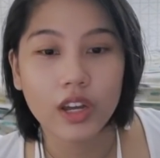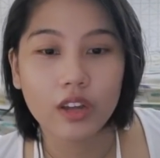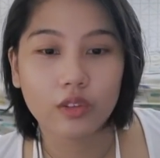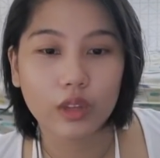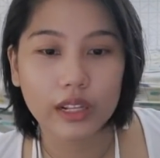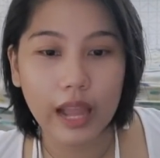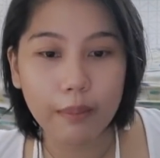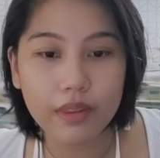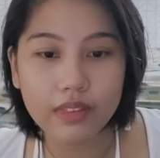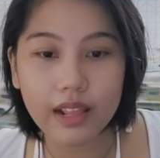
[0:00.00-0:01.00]
So,
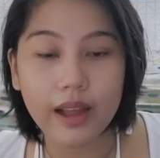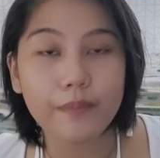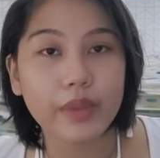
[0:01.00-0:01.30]
naglaban sila